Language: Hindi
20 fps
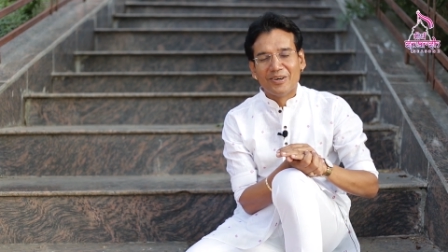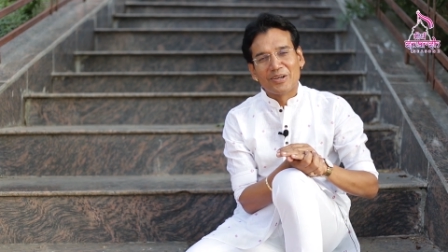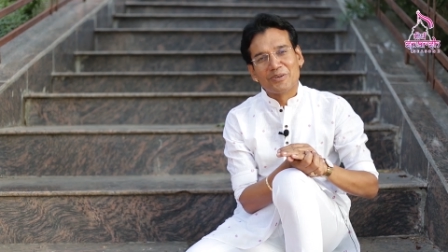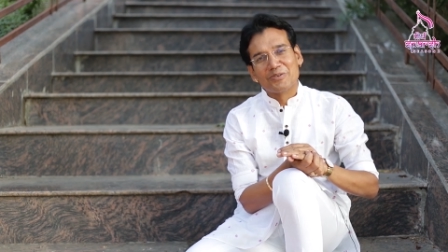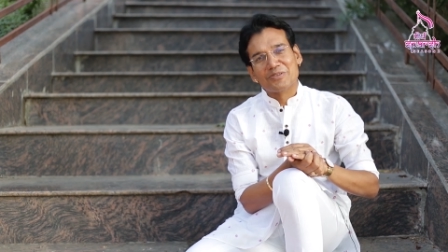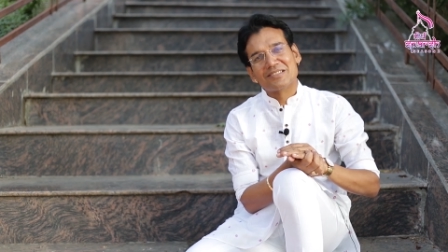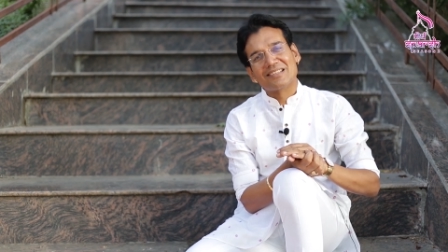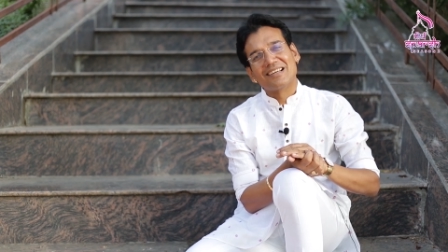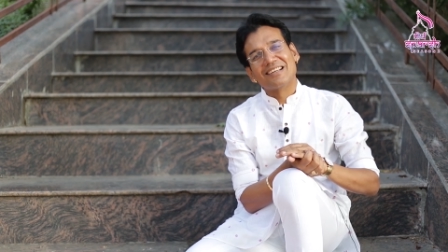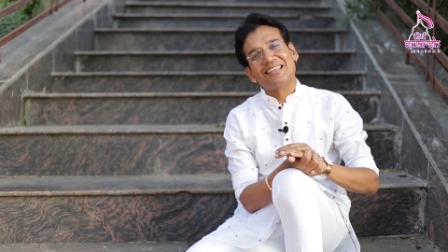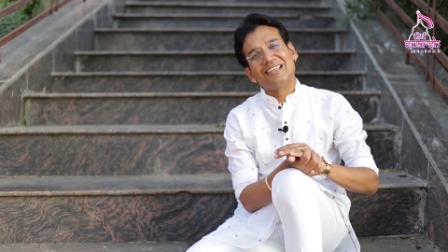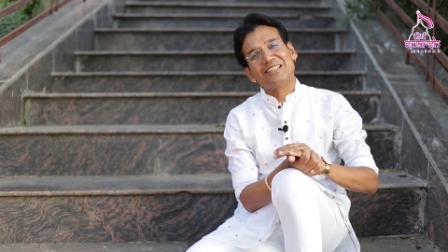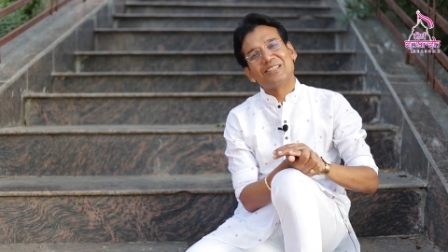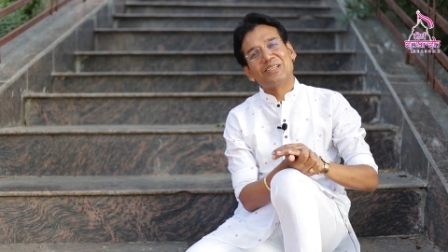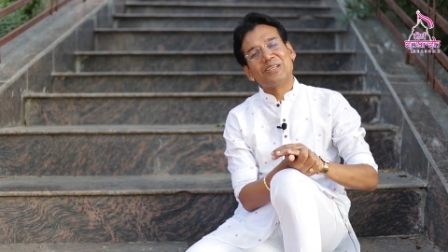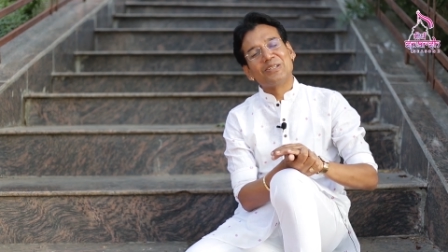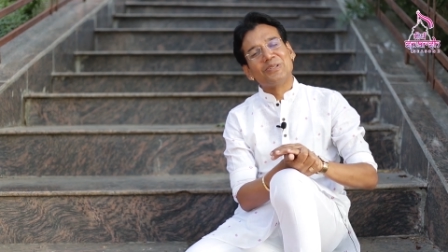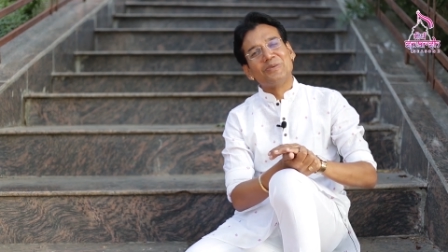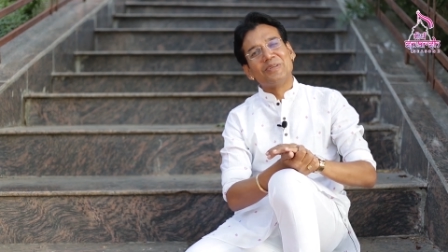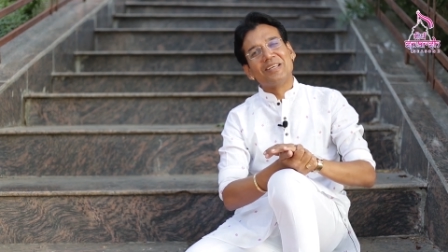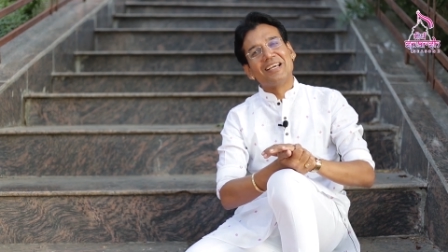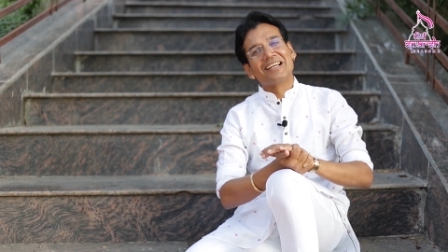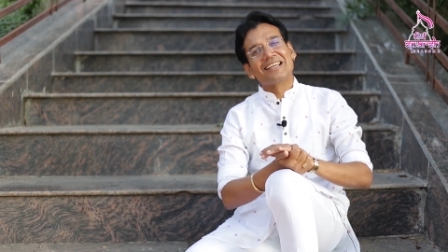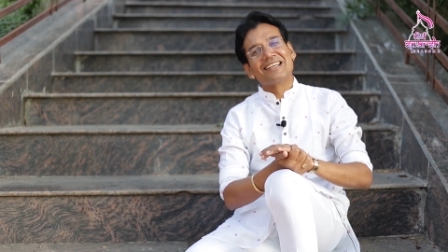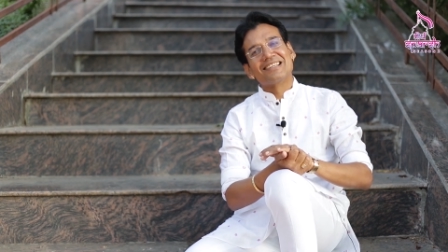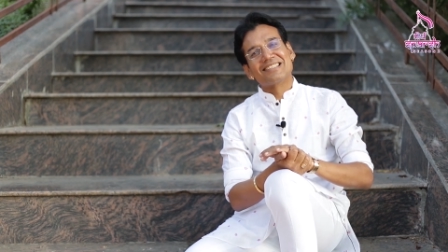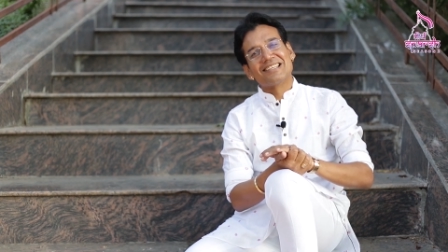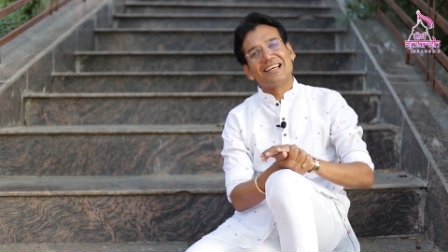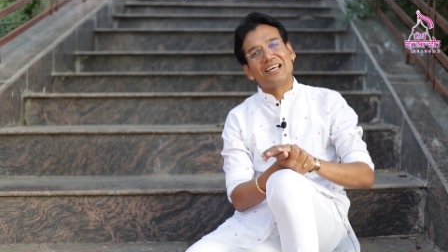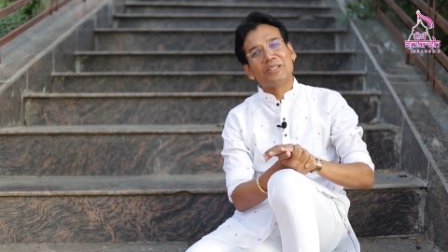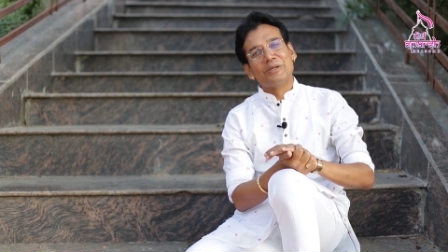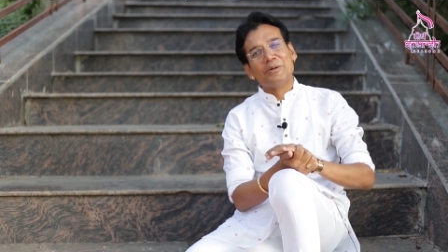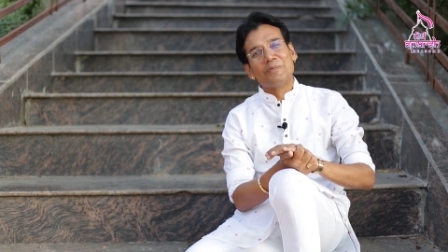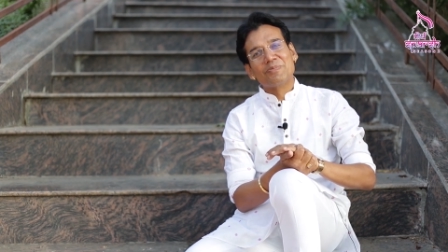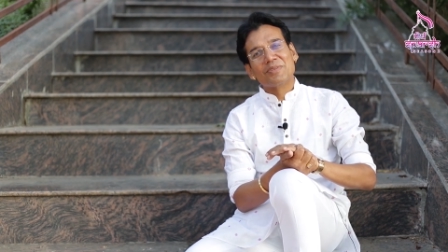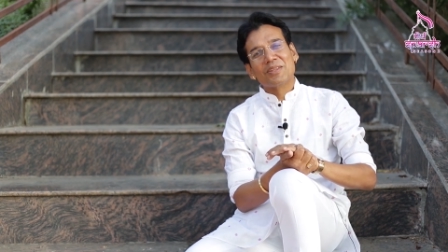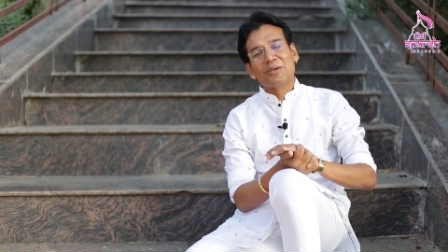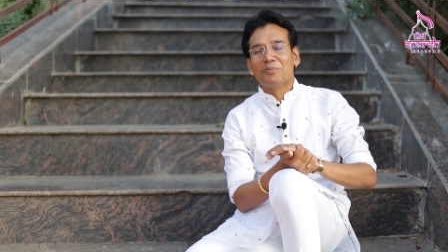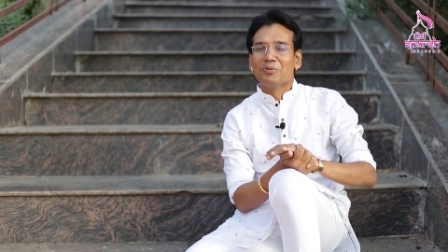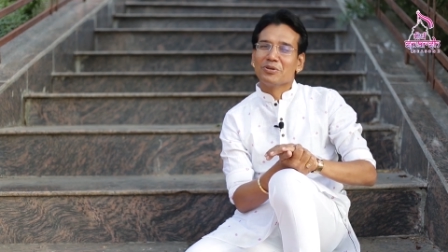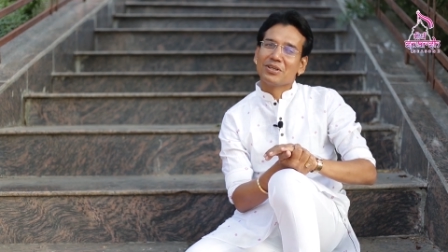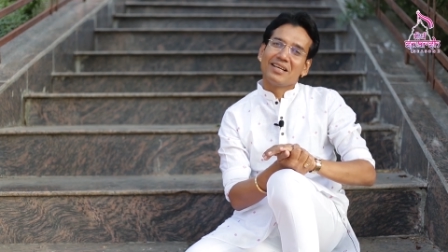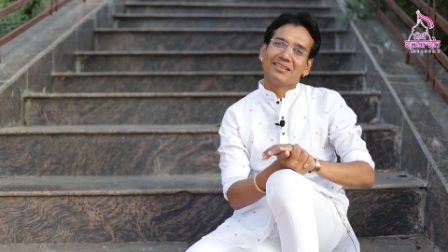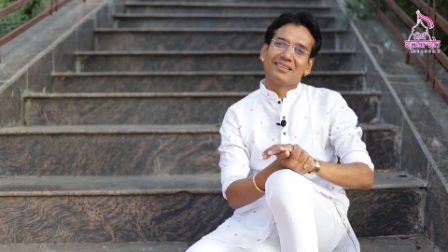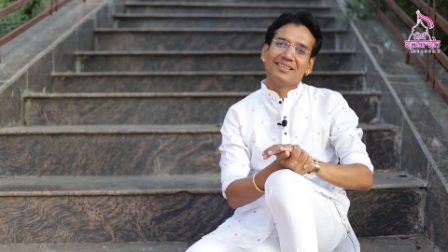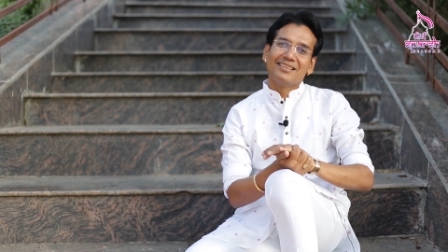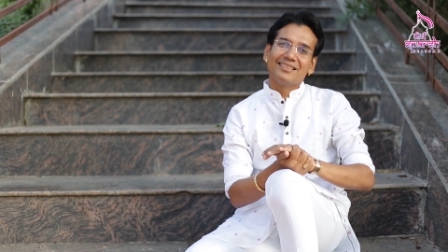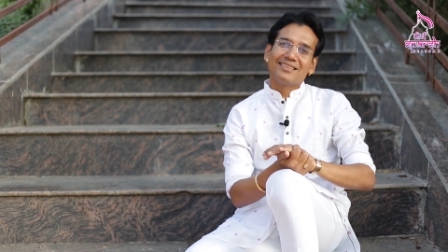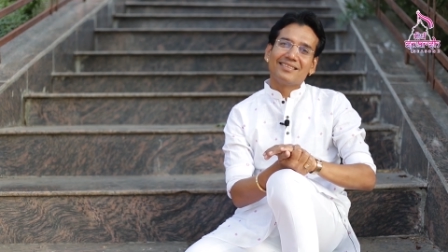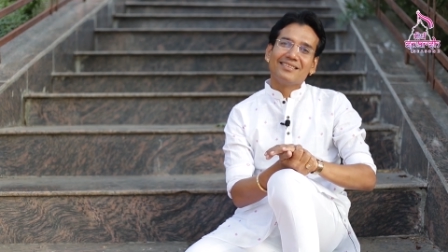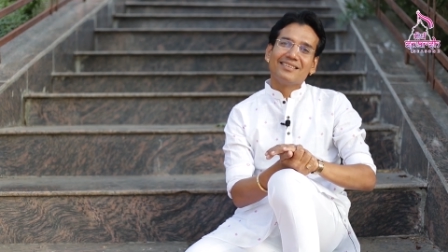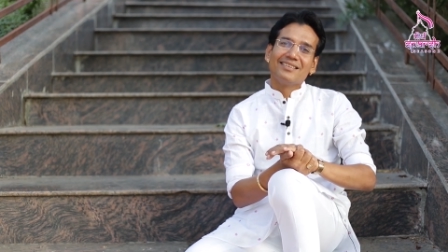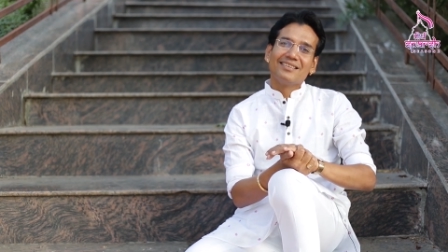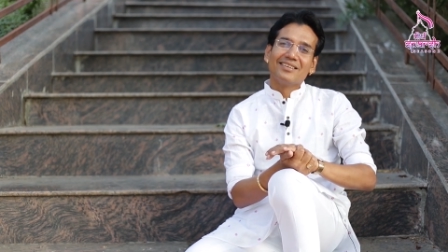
और उस संगीत की दुनिया के साथ पूरा तीर्थ